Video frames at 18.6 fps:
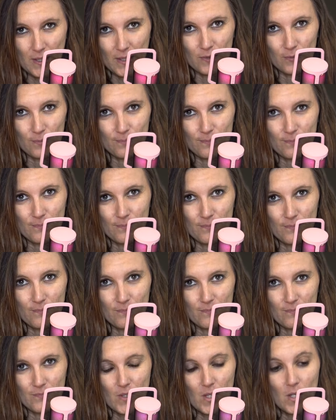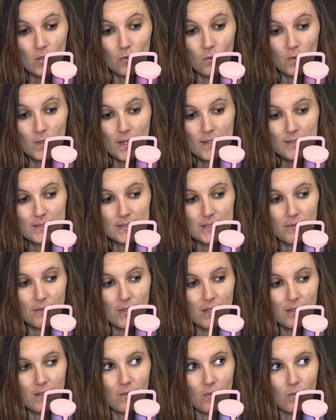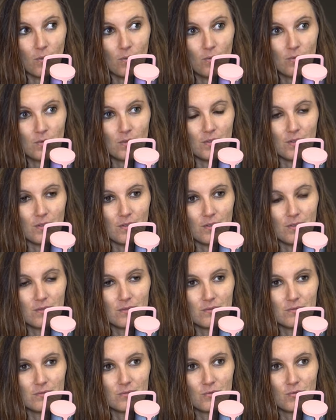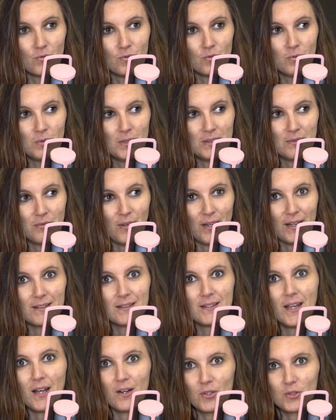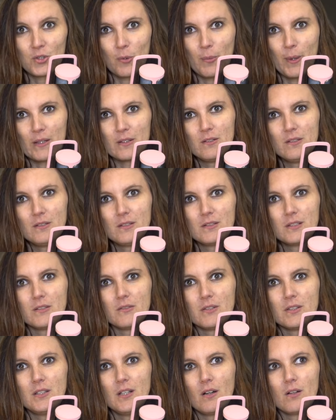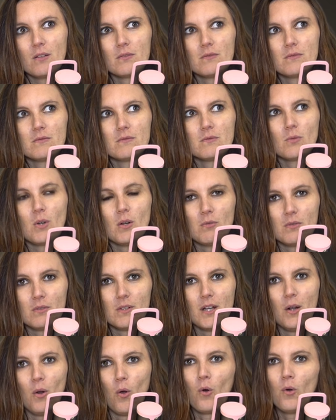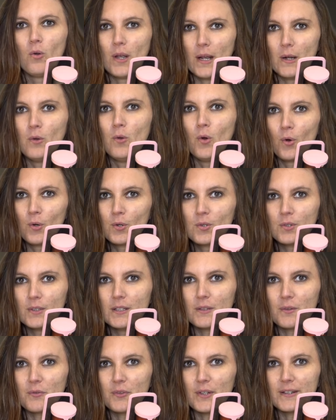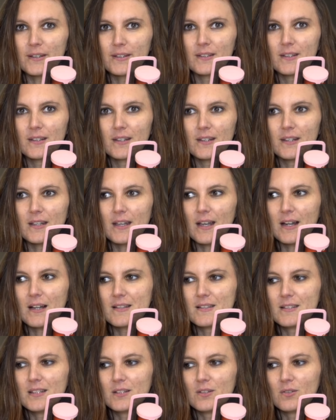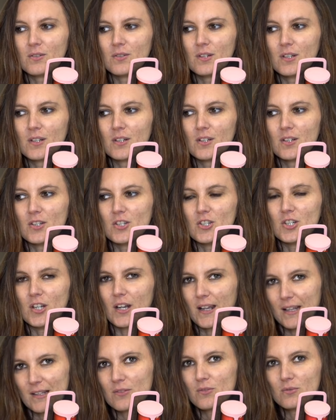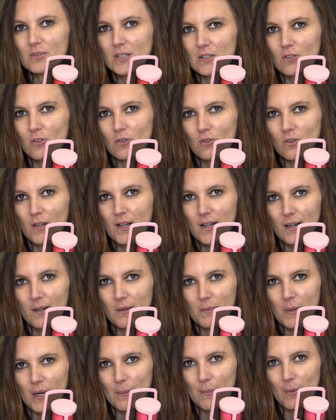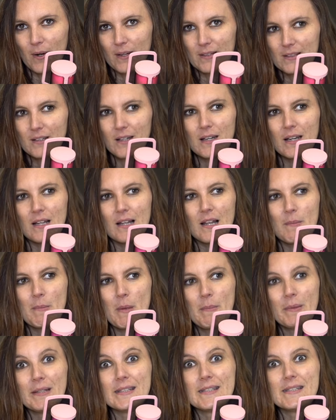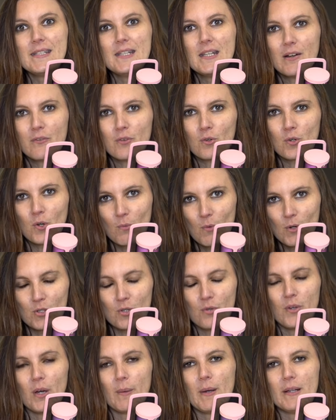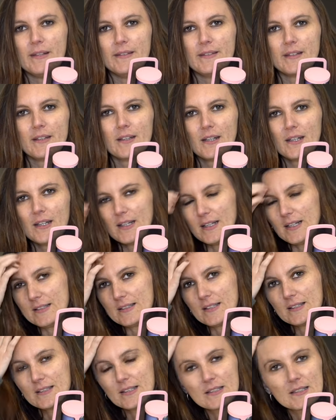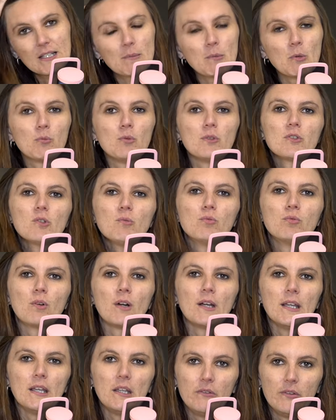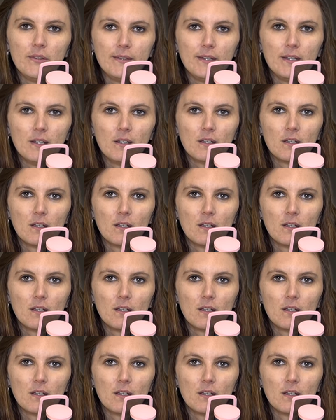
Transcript: as raison. Donc là, ça va en gros euh, tout de suite faire taire l'autre personne qui va dire Waouh, elle, elle le reconnaît en fait. Elle sait que j'ai raison d'être en colère par rapport à ça, et elle l'a même dit avant que moi je le verbalise. Et ça, c'est extrêmement puissant pour éviter